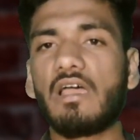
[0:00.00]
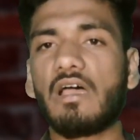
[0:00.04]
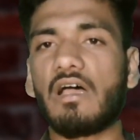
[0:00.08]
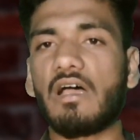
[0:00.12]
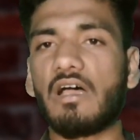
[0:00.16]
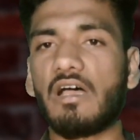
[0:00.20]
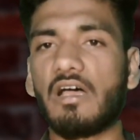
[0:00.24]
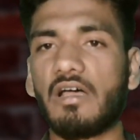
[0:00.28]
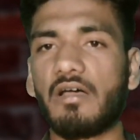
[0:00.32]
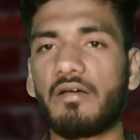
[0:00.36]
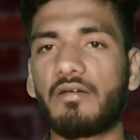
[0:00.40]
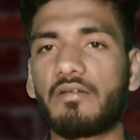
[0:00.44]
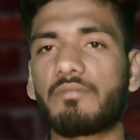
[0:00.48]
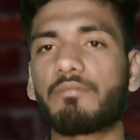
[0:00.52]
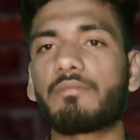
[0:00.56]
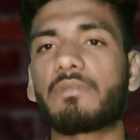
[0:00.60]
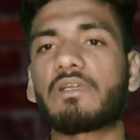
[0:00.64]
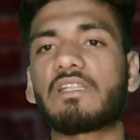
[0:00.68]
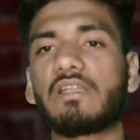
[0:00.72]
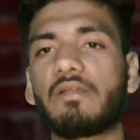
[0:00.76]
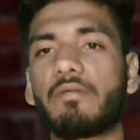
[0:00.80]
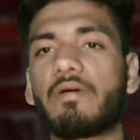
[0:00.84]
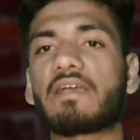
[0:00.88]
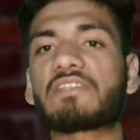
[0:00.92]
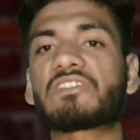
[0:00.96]
आ,
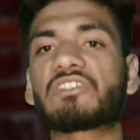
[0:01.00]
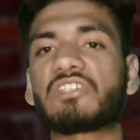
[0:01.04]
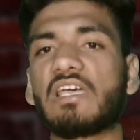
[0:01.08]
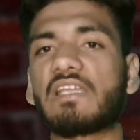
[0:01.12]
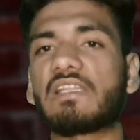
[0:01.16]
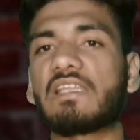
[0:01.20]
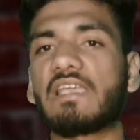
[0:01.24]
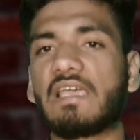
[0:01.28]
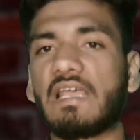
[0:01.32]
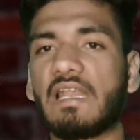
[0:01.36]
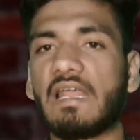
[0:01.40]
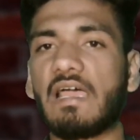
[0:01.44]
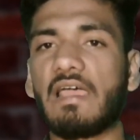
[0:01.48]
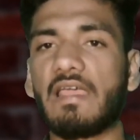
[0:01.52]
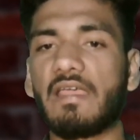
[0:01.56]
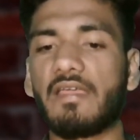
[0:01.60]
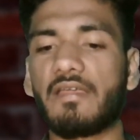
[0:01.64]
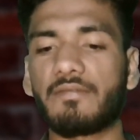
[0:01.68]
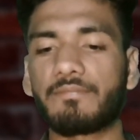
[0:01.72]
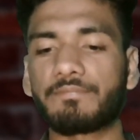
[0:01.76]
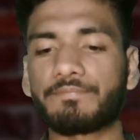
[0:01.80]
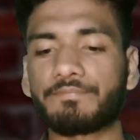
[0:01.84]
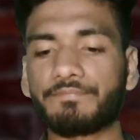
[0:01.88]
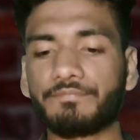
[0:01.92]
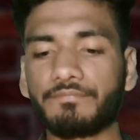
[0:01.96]
मतलब अच्छा दिख रहा है